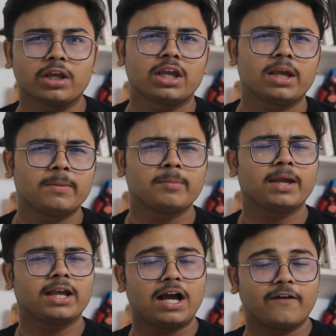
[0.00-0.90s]
जो कि गेमिंग
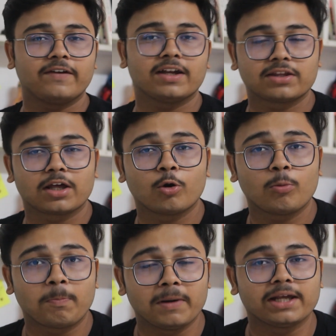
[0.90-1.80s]
में काफ़ी अच्छा रोल
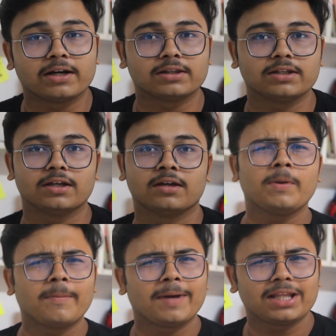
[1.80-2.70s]
प्ले करती है
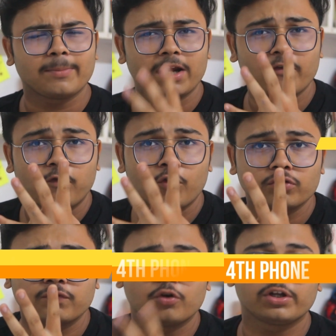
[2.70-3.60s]
अभी हम आते हैं हमारे
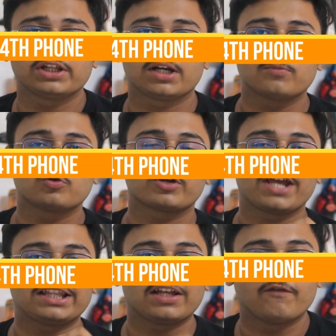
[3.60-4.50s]
फोर्थ फोन की तरफ जो
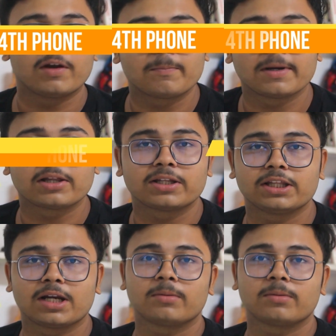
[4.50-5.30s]
कि आता है वन प्लस की